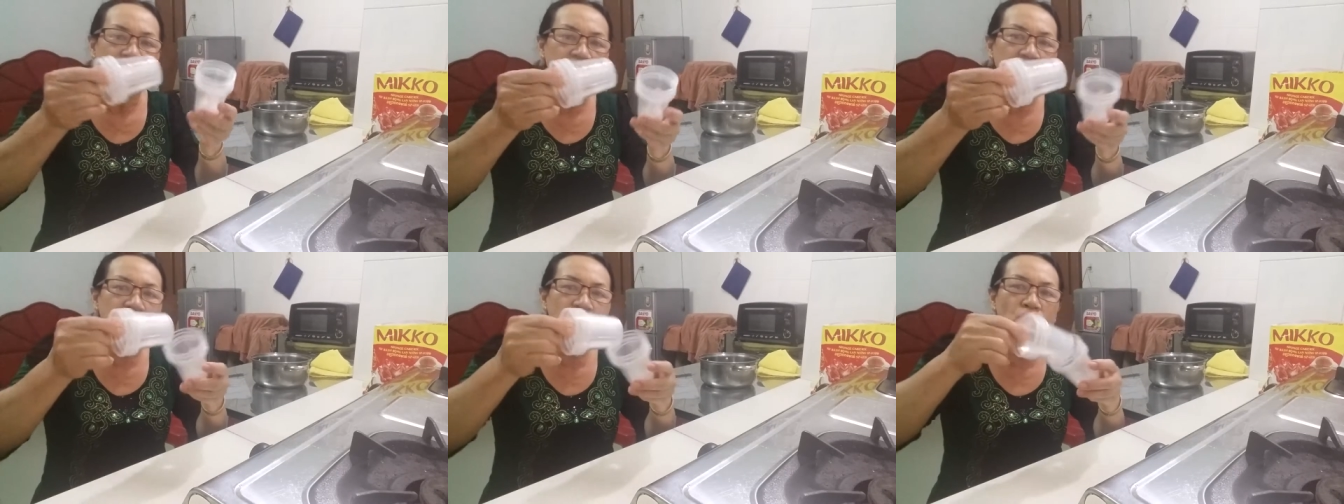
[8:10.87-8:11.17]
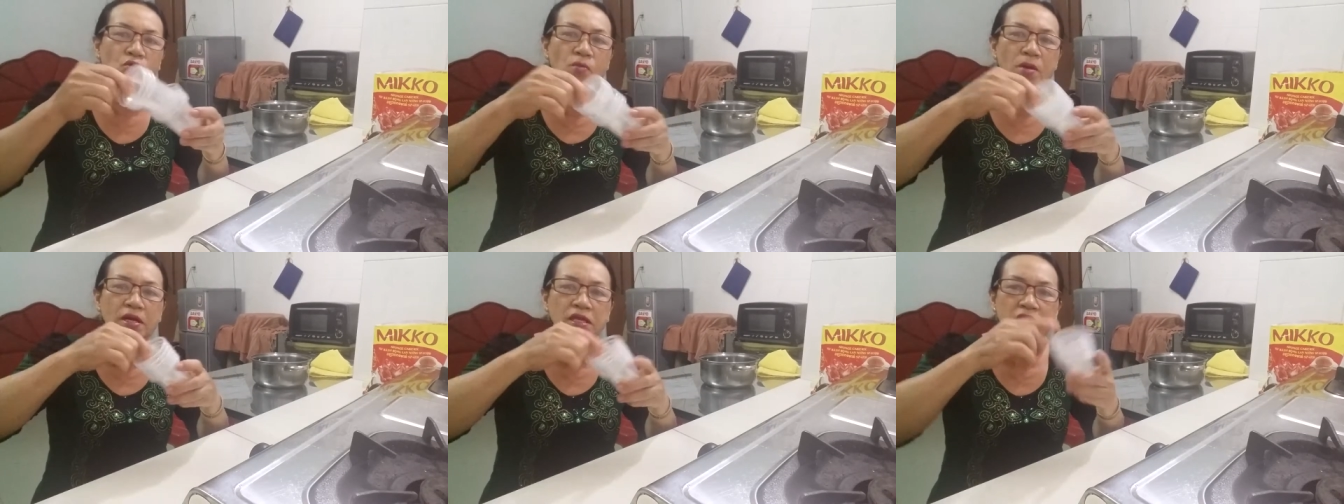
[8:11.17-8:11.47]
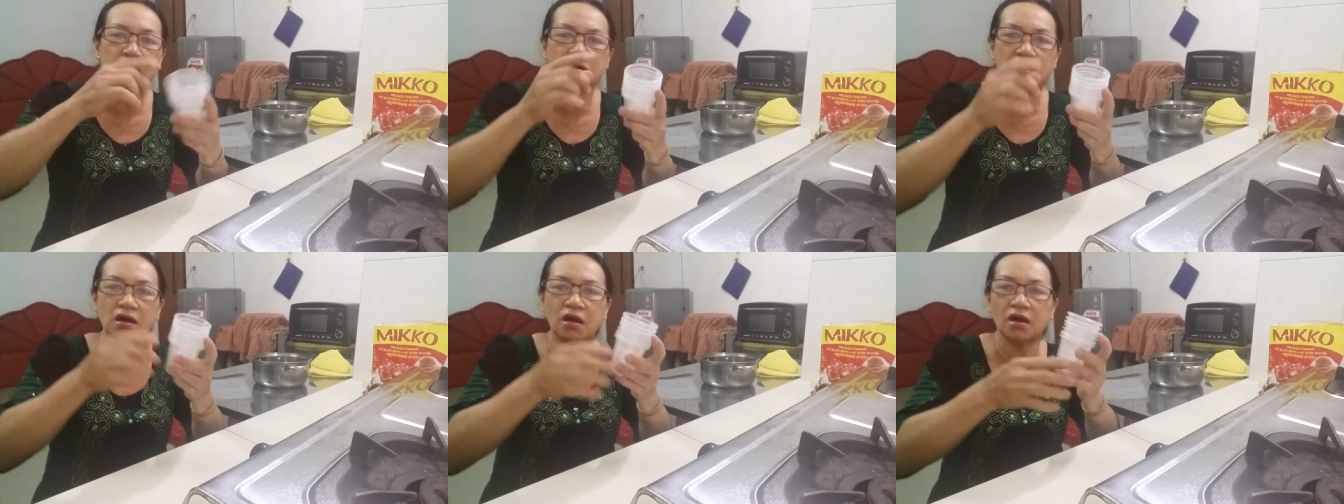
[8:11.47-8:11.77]
cái hũ
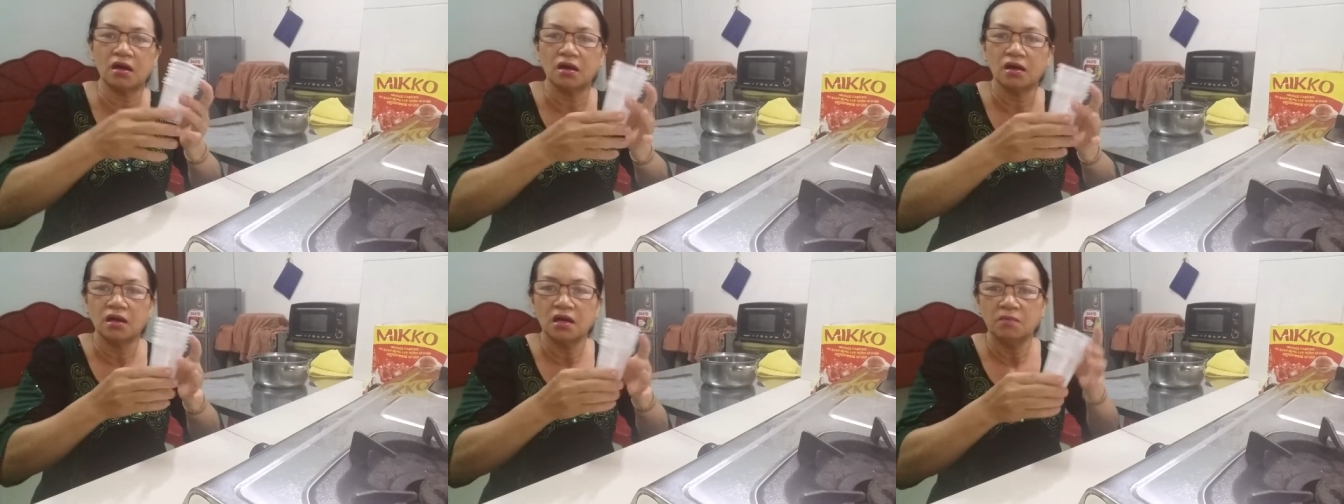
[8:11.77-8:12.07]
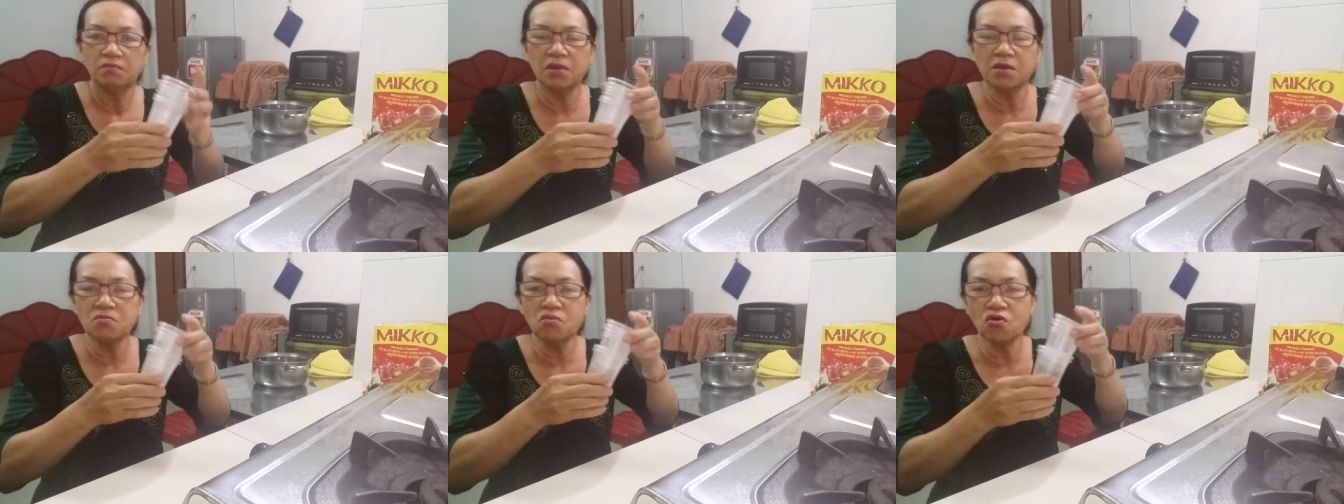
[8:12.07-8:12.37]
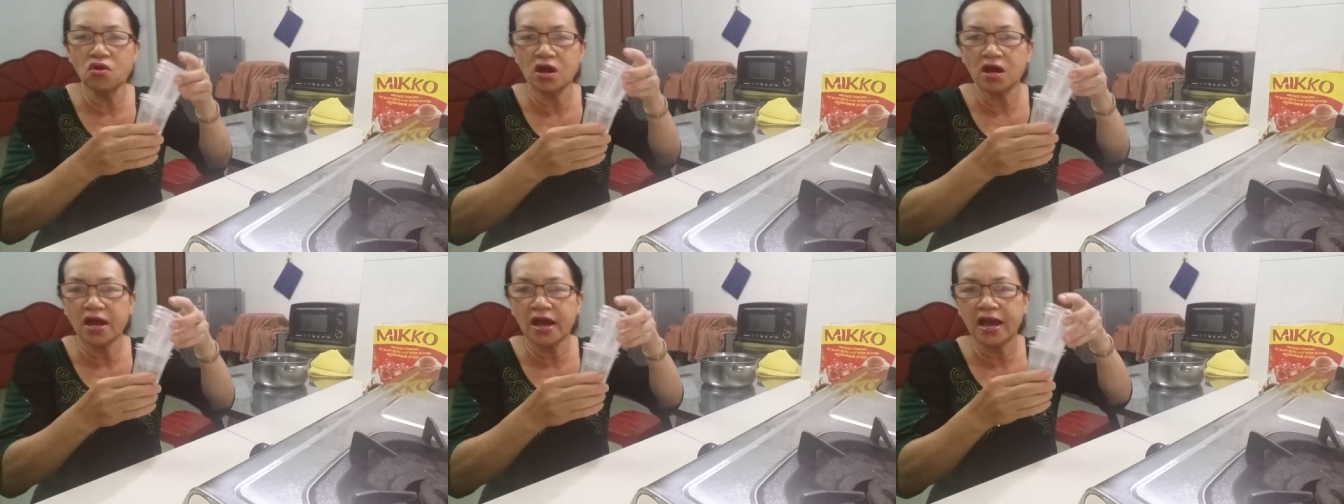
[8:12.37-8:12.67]
bằng nhựa mình
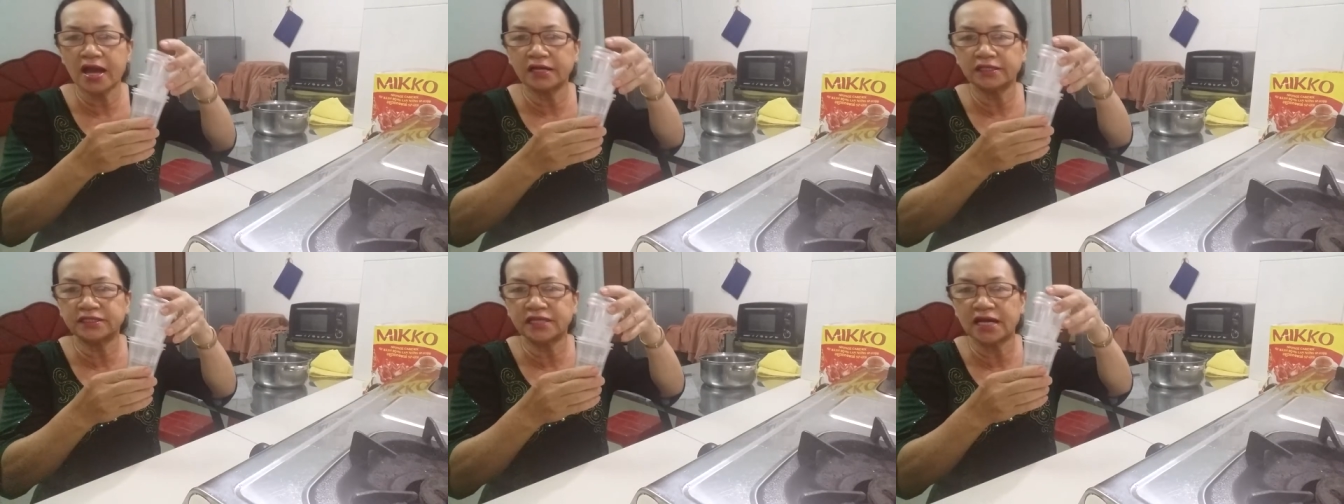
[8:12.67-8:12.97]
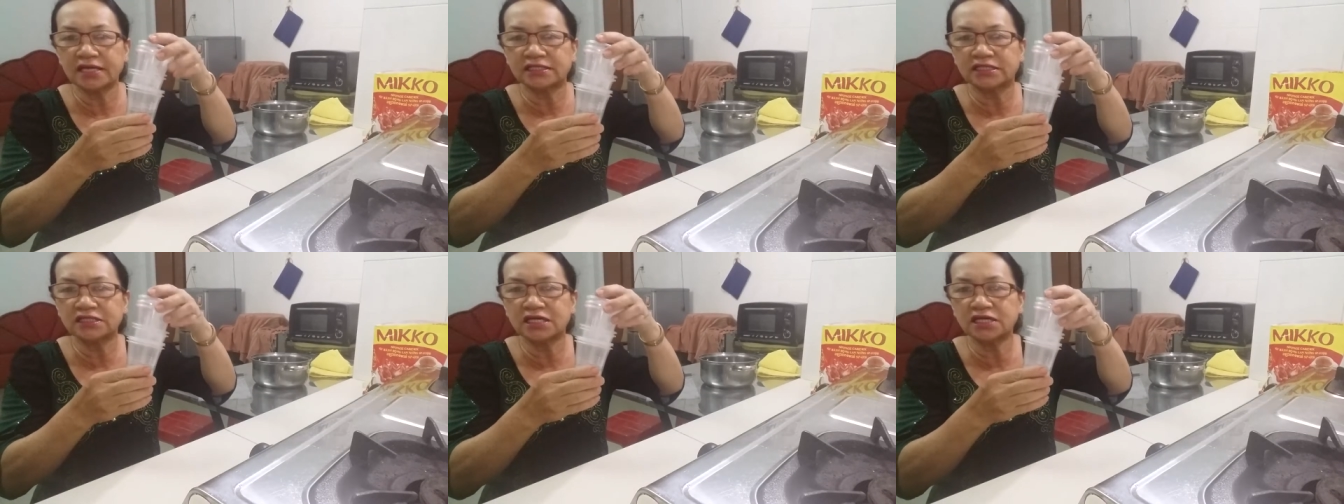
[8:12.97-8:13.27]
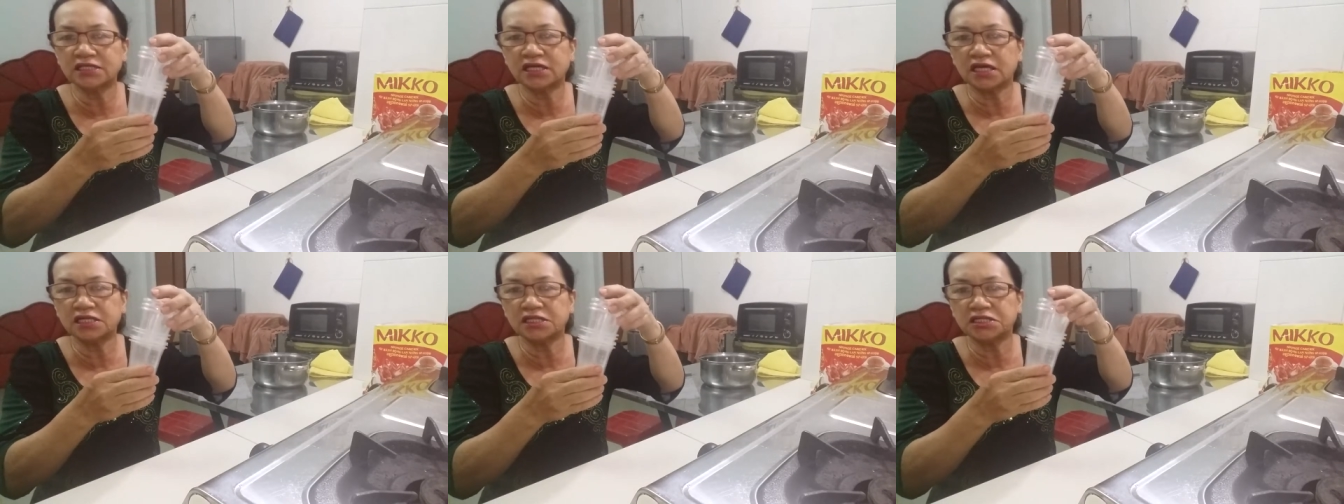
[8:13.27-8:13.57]
mua ở hàng trà
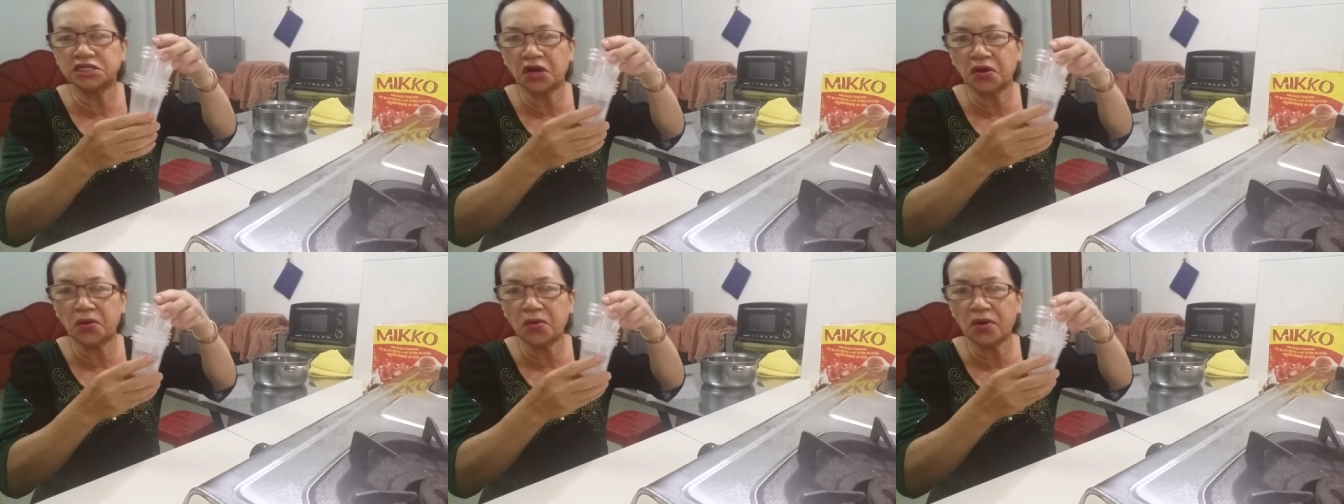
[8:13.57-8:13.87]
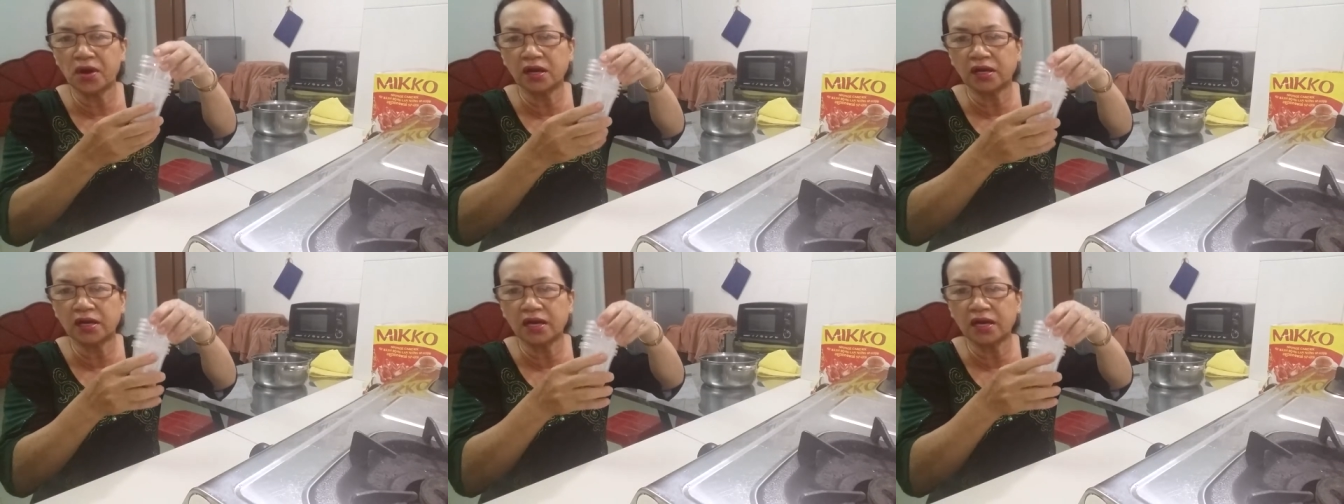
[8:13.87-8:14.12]
sữa chân châu á,